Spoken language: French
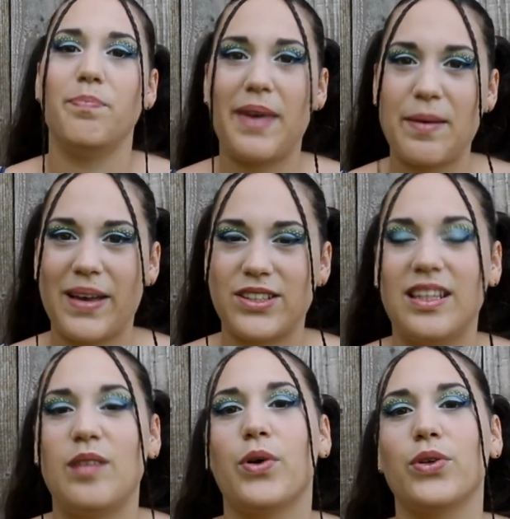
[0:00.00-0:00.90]
Mais
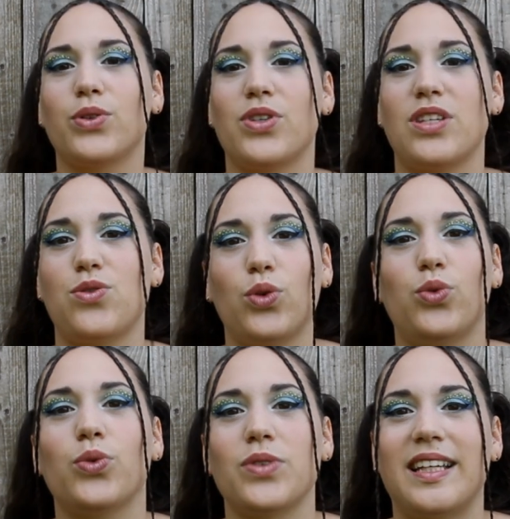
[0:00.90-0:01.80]
personnellement ce que j'ai
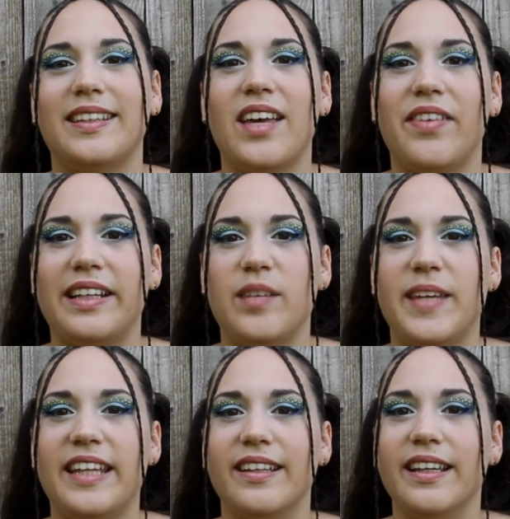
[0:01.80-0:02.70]
surtout constaté avec les
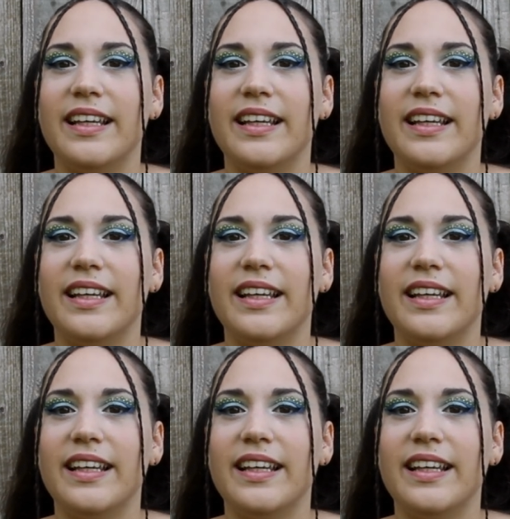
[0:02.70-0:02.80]
miennes,